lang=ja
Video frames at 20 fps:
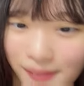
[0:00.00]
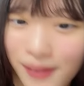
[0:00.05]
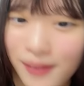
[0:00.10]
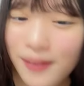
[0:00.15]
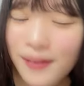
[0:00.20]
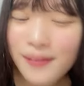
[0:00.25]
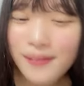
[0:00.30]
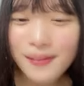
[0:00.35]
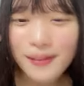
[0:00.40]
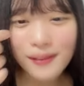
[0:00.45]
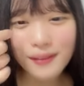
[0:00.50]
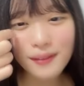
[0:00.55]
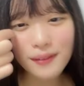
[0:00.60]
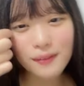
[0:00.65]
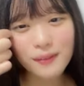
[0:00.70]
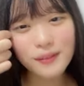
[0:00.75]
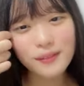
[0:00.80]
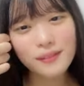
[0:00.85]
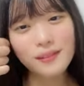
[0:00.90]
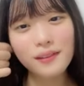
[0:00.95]
わかんない
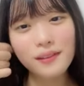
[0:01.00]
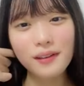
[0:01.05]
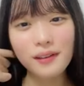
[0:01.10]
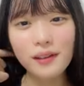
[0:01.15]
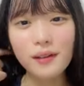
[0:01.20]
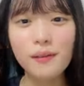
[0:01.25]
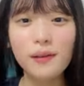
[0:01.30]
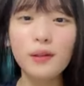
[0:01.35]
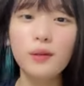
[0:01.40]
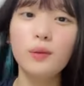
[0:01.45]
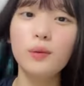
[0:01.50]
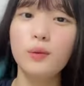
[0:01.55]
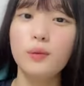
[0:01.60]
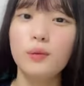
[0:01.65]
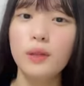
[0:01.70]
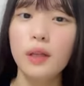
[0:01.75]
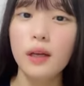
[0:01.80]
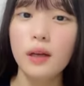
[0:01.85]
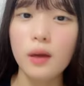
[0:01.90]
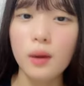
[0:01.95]
かもそれは食べたこと
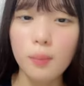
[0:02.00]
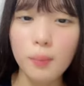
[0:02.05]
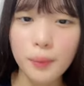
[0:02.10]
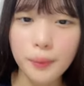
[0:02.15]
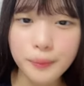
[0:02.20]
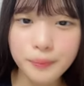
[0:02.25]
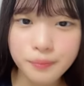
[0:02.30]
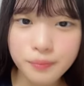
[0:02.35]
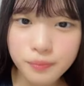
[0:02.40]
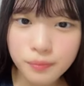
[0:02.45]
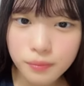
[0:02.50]
ないかも